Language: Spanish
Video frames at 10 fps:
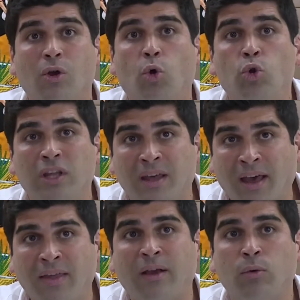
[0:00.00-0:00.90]

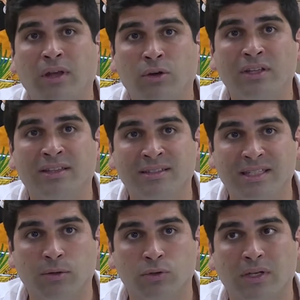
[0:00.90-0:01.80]
unidades de cuidados
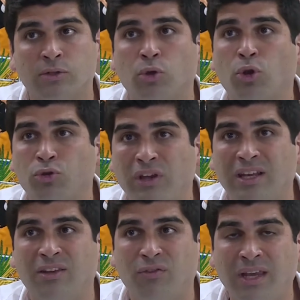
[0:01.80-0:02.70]
intensivos. Eso no
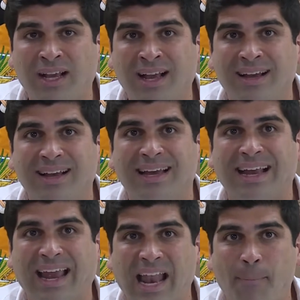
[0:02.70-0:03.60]
significa
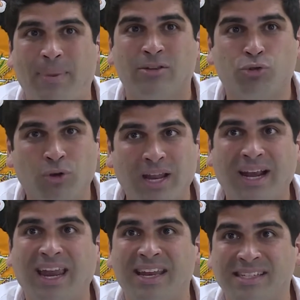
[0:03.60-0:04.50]
que las personas
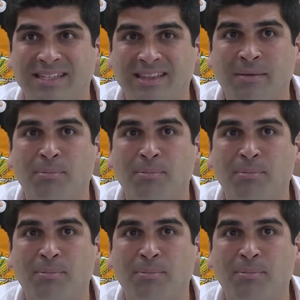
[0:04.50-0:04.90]
que necesiten